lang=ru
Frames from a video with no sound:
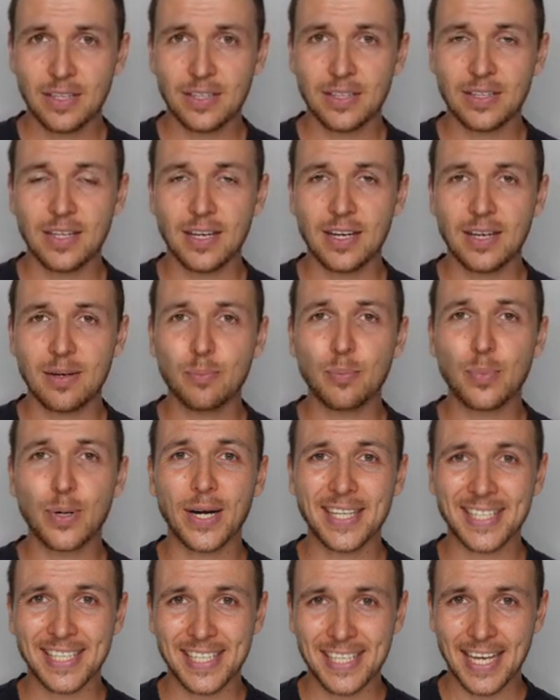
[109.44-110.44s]
Да,
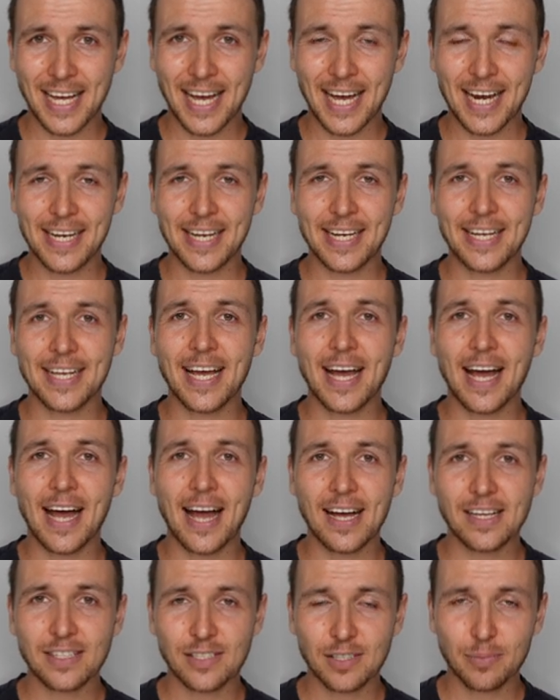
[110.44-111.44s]
бронхиальная
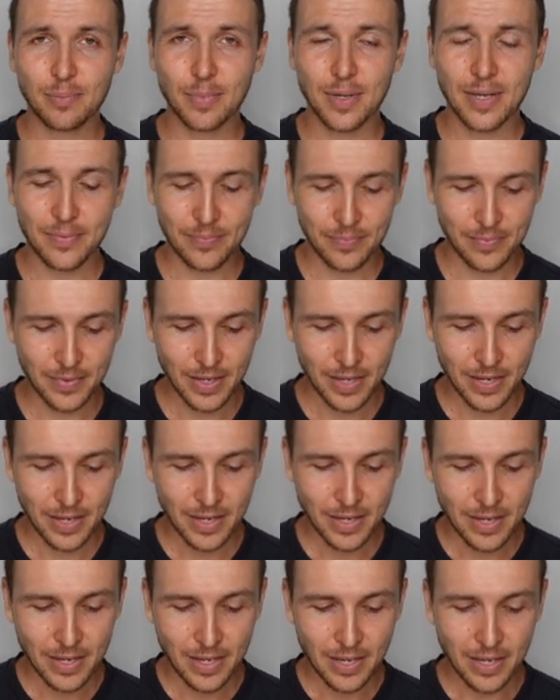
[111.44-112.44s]
астма.
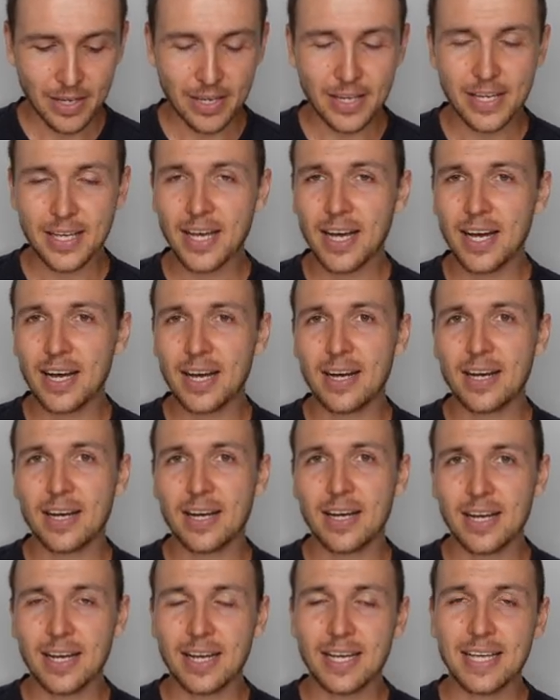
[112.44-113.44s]
И,
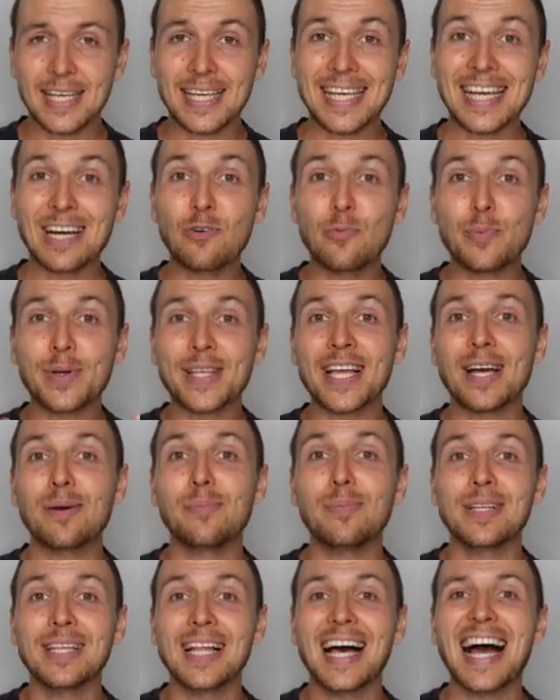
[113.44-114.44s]
я, и у меня
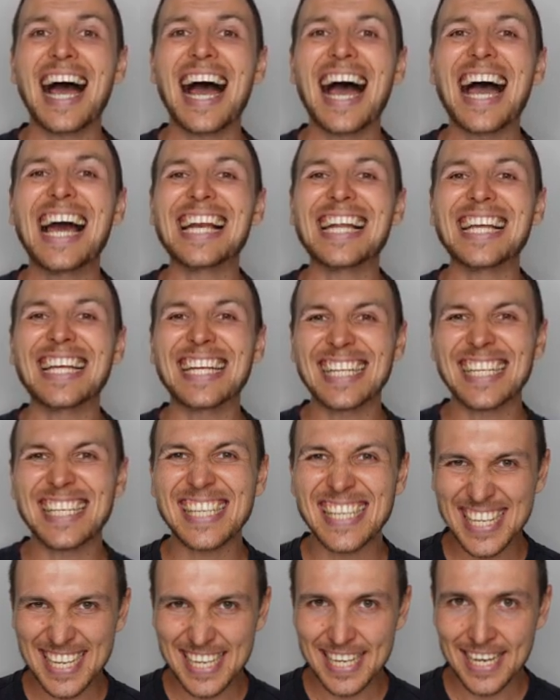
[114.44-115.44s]
была
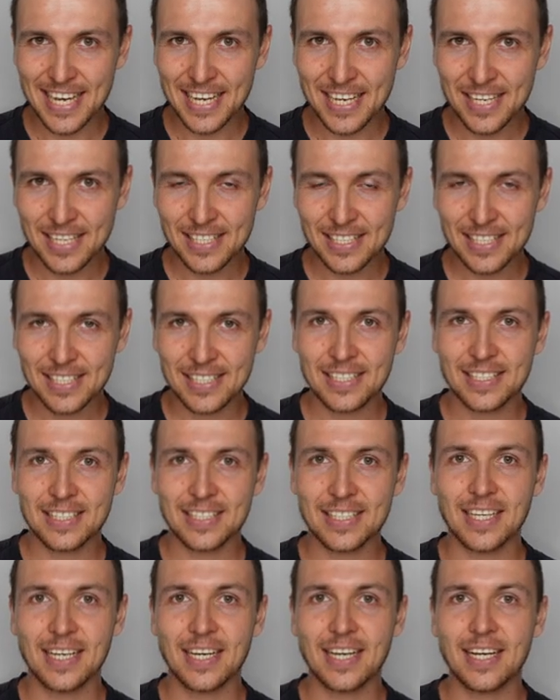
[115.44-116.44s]
аллергия
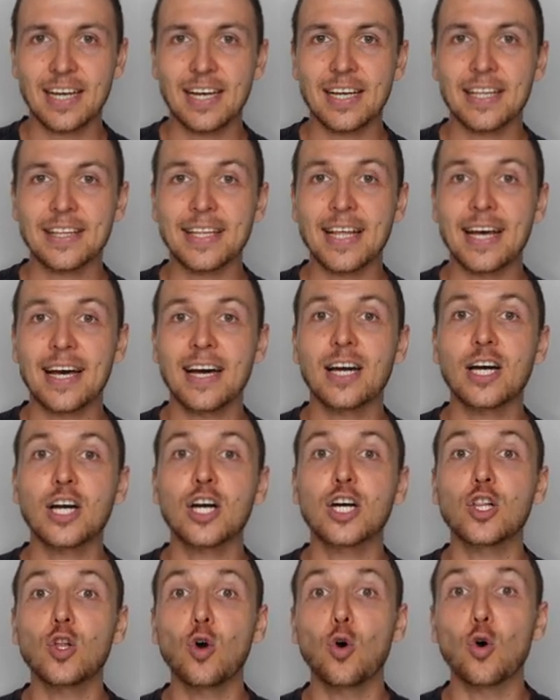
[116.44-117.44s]
да, на
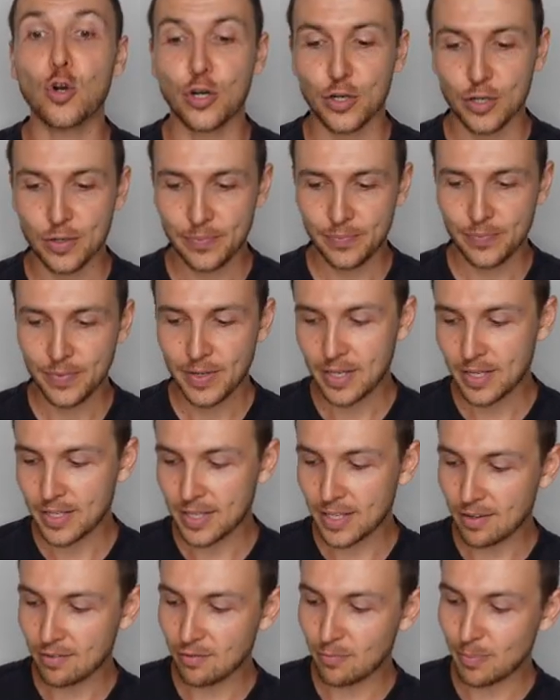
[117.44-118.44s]
хлор.
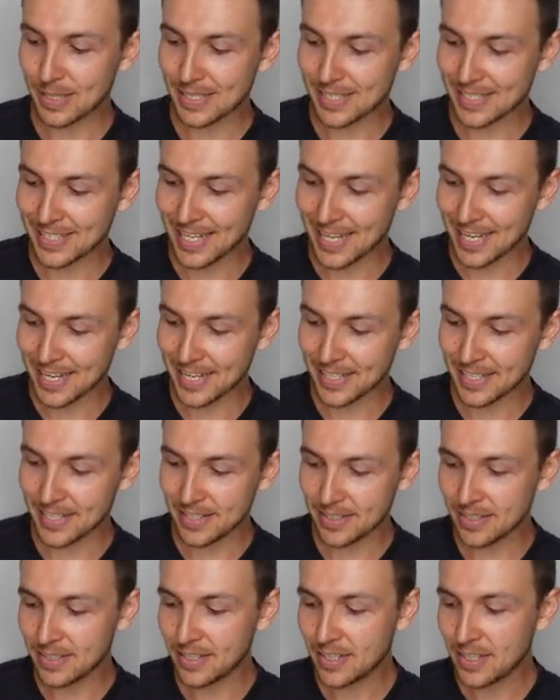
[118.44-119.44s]
Да, в
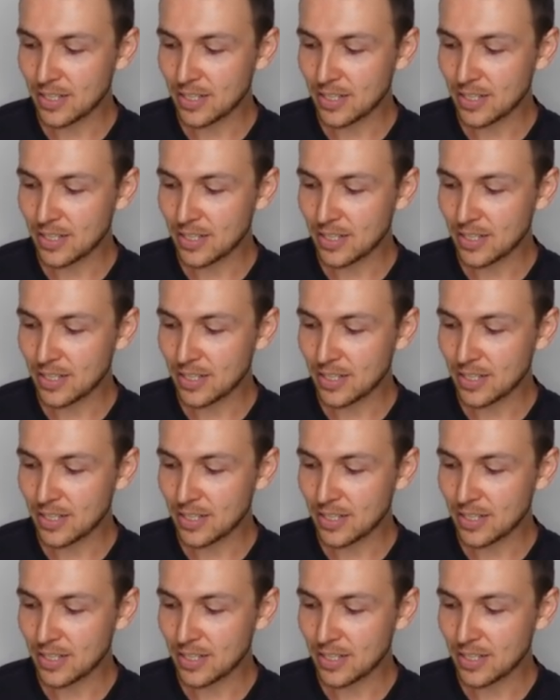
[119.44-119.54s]
бассейне